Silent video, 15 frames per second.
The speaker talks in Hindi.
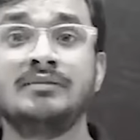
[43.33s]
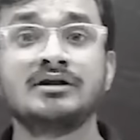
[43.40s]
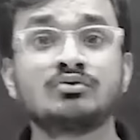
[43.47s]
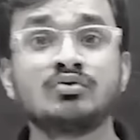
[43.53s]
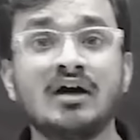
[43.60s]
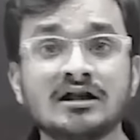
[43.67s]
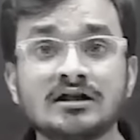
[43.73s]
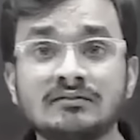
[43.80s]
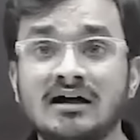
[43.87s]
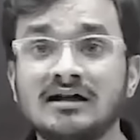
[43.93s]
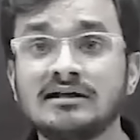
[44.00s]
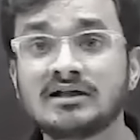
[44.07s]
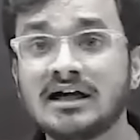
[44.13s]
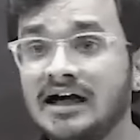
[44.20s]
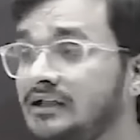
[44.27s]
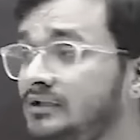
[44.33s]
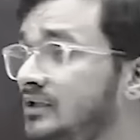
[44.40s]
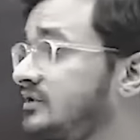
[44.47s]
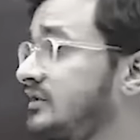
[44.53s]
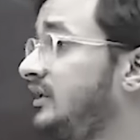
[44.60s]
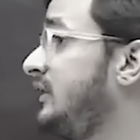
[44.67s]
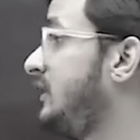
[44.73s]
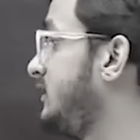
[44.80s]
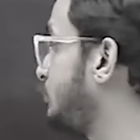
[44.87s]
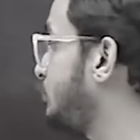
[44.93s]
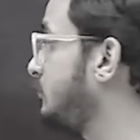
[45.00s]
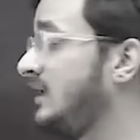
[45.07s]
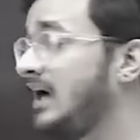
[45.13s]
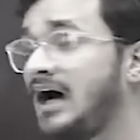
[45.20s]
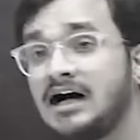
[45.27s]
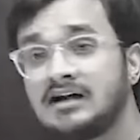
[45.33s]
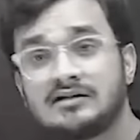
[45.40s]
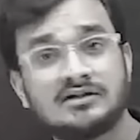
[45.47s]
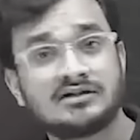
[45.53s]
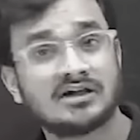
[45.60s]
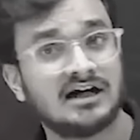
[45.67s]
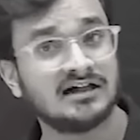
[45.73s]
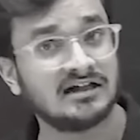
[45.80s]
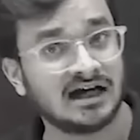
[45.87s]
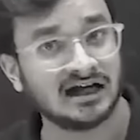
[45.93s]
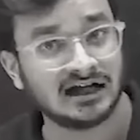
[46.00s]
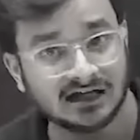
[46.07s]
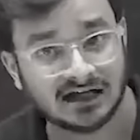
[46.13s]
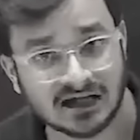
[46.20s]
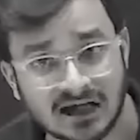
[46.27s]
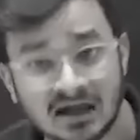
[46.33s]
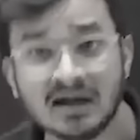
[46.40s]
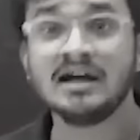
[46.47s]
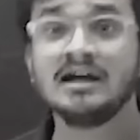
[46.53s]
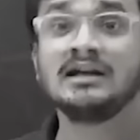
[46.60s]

विश्वास मान शायद ये सेंटेंस तुम्हें आज अच्छा ना लगे